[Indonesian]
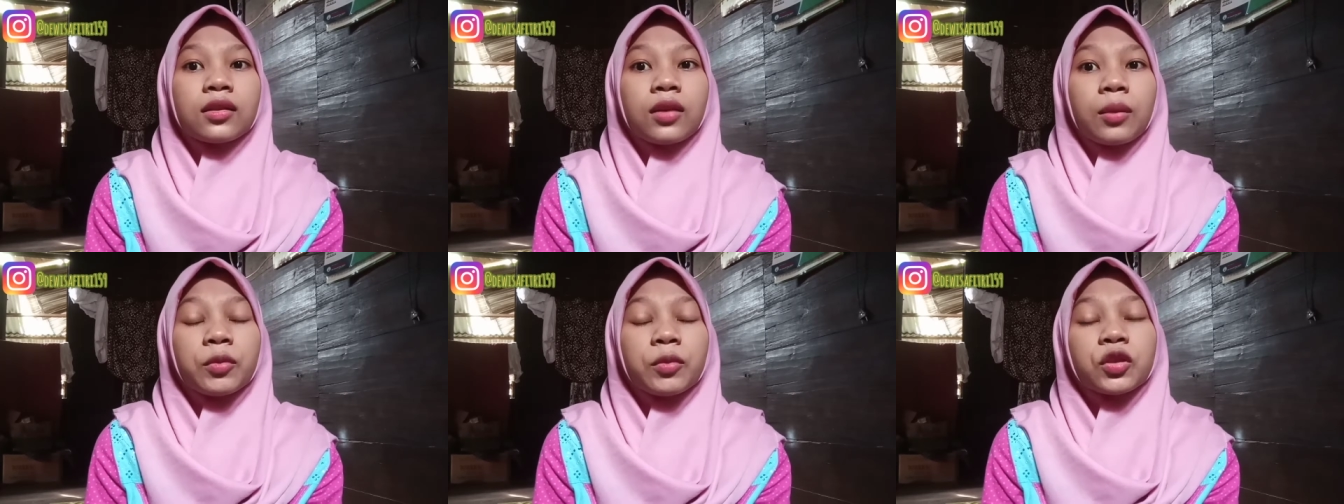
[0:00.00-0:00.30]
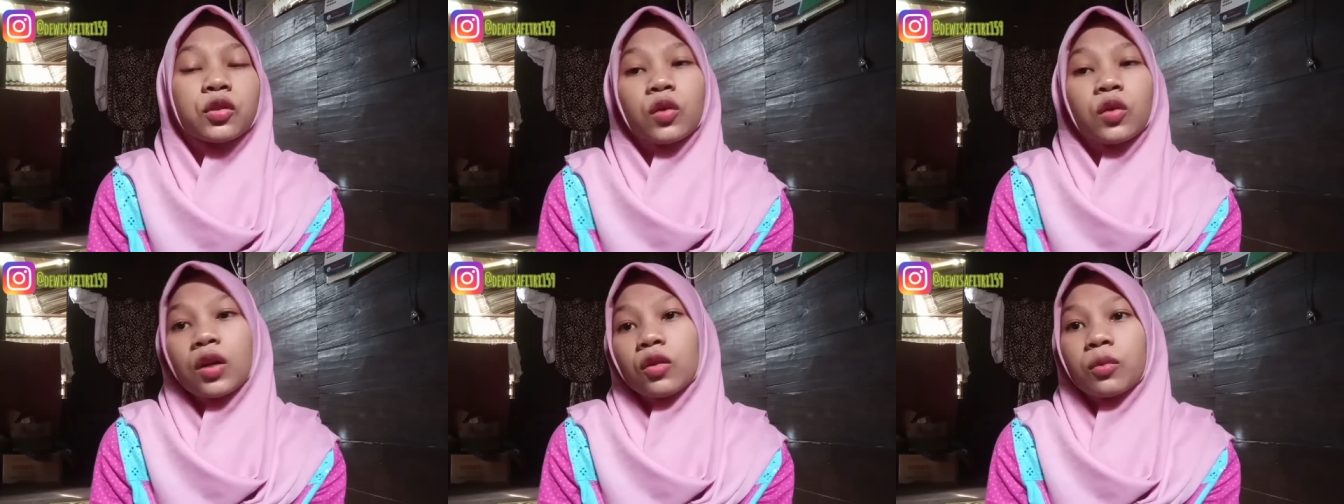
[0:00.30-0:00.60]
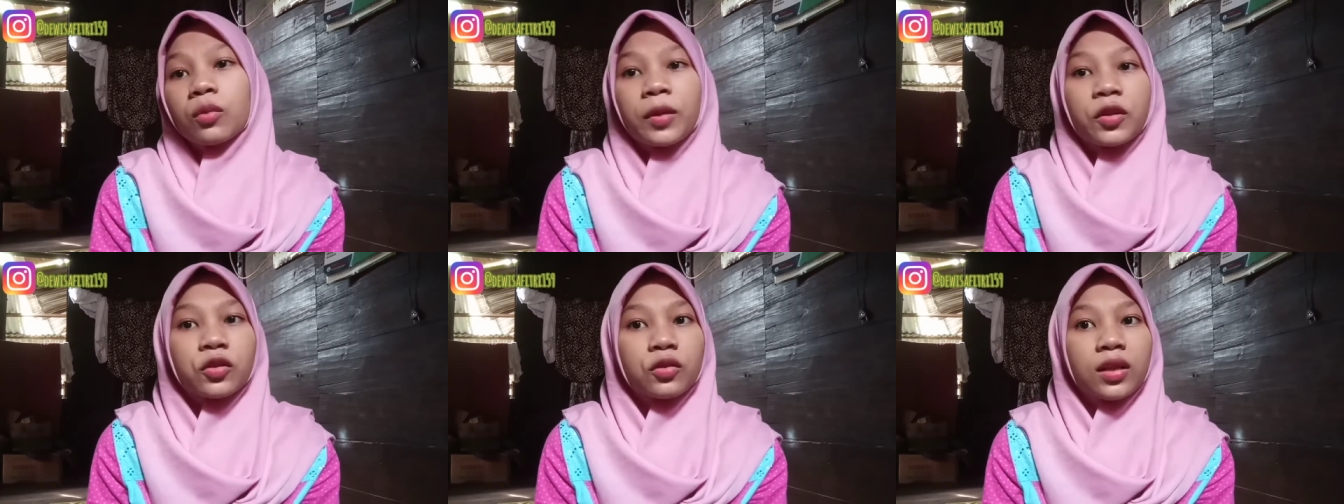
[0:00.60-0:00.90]
Habis itu aku
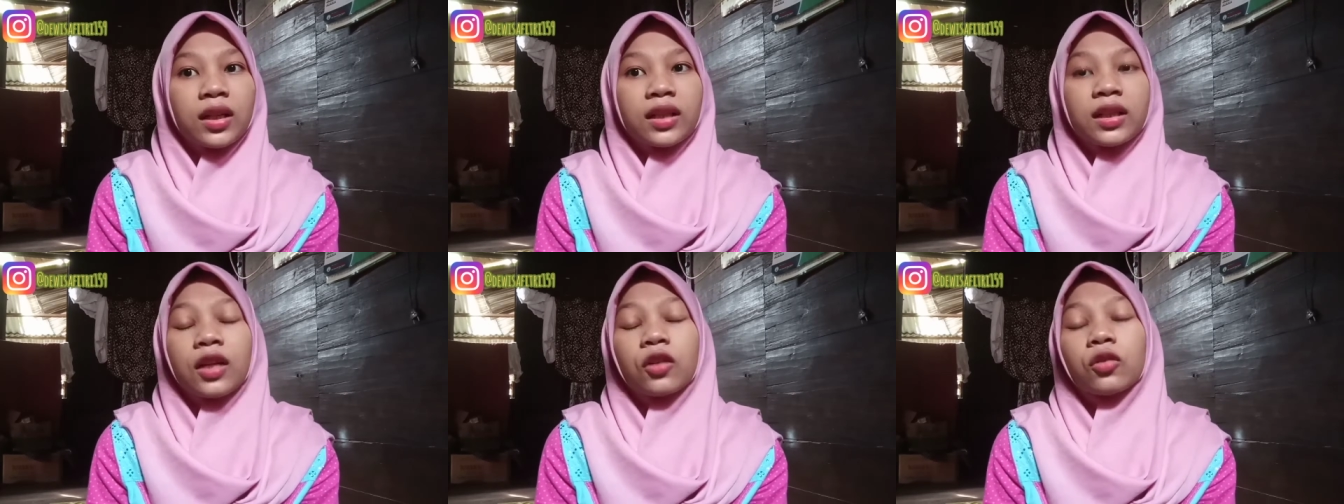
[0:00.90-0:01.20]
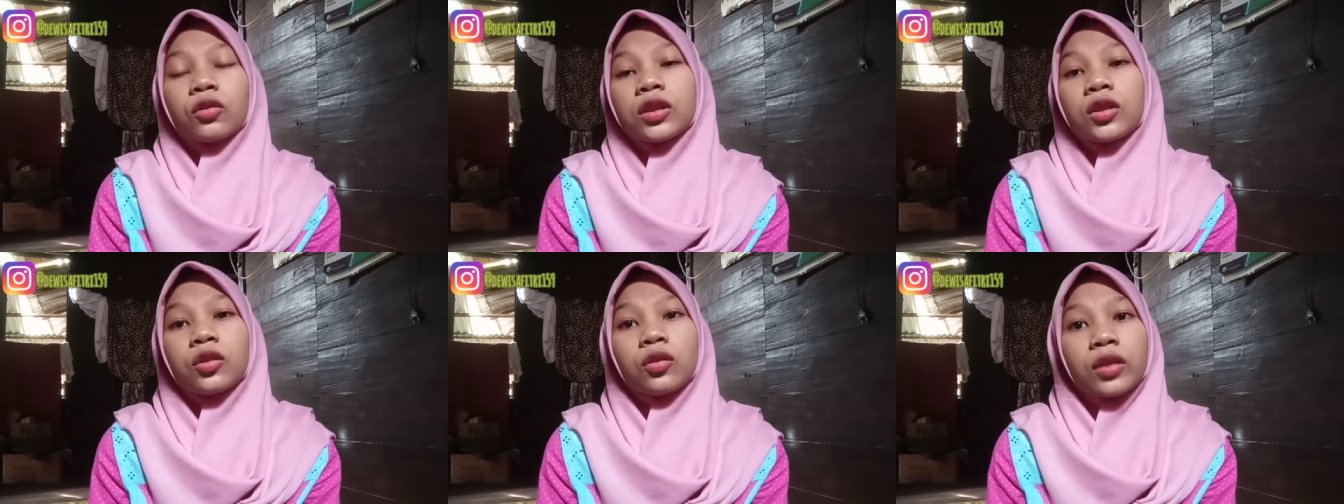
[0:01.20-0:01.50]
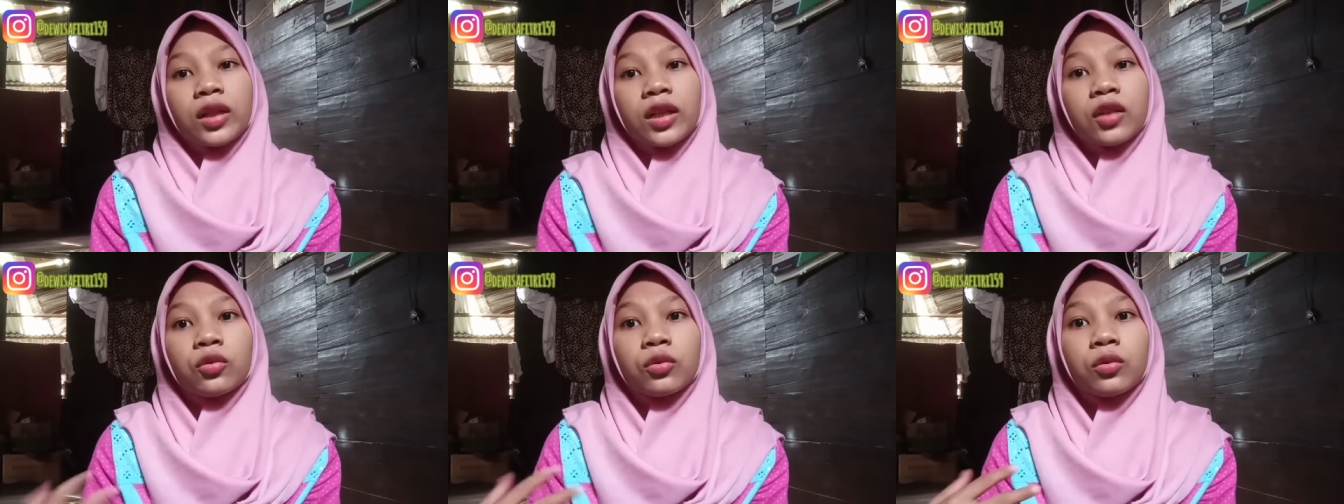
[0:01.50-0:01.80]
masuk lagi aku
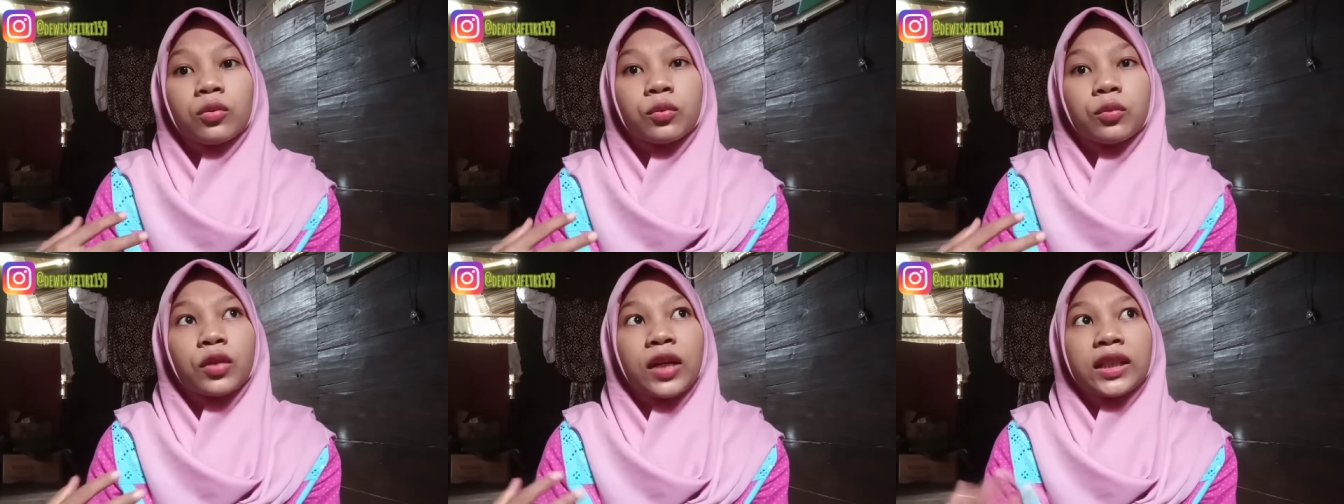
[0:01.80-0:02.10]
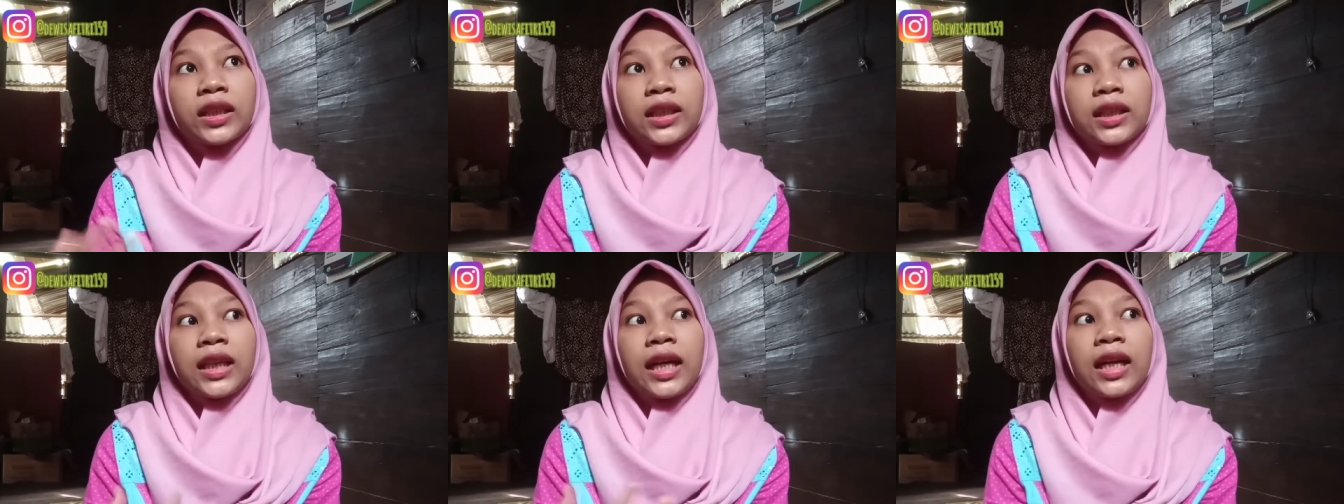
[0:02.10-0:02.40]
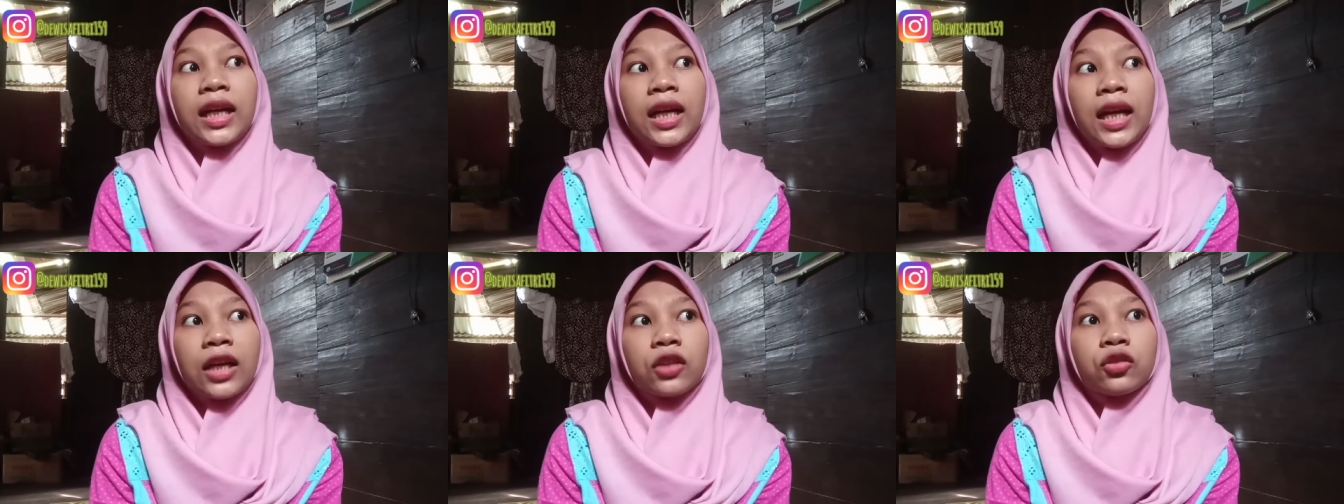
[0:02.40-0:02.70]
tidurnya itu bukan di
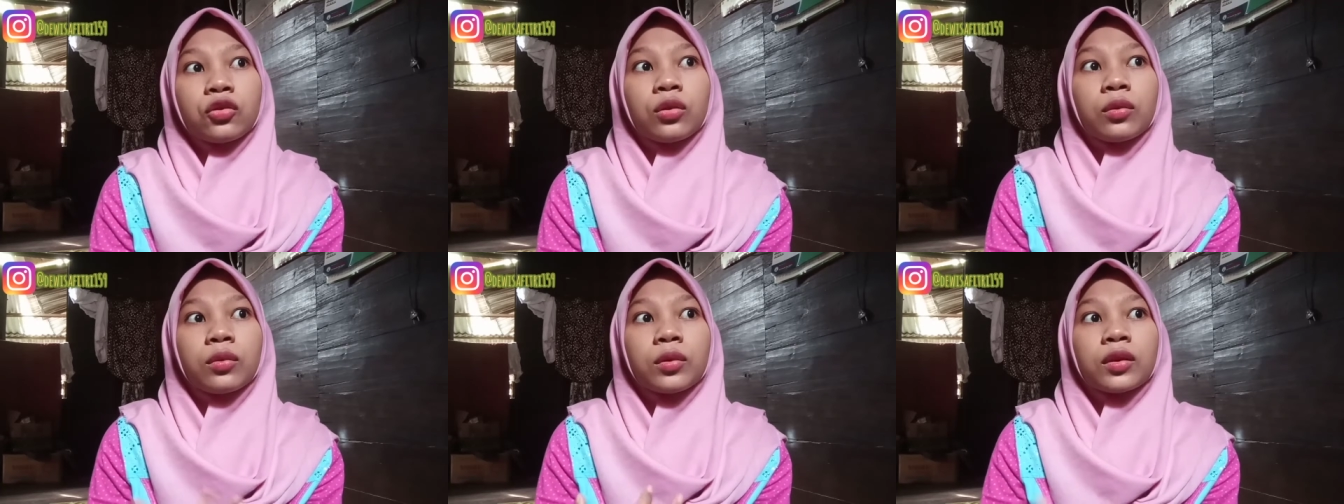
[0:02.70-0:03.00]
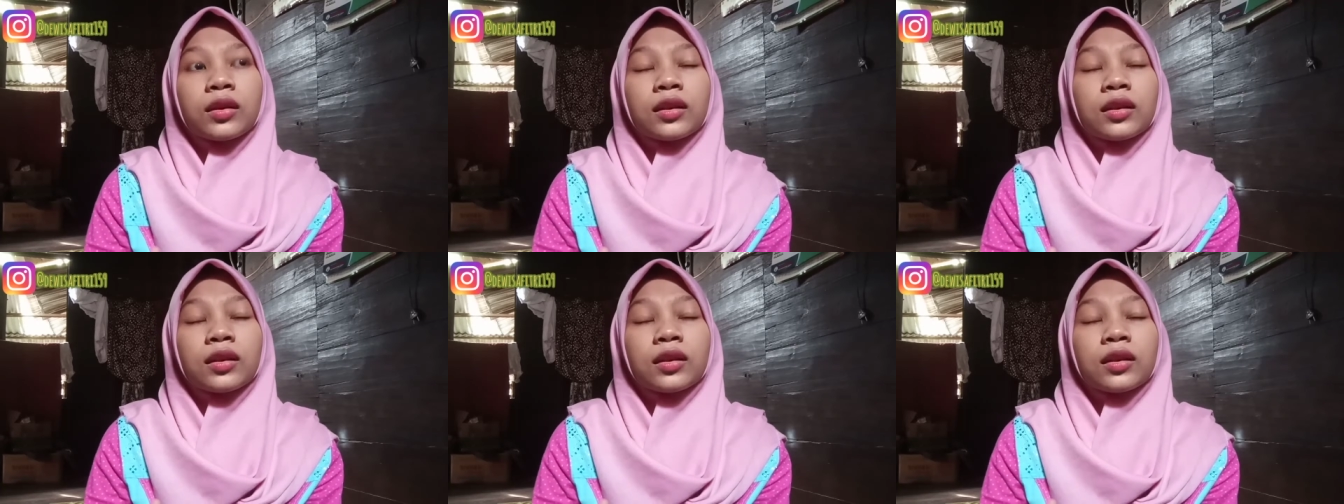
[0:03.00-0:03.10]
tenda, cu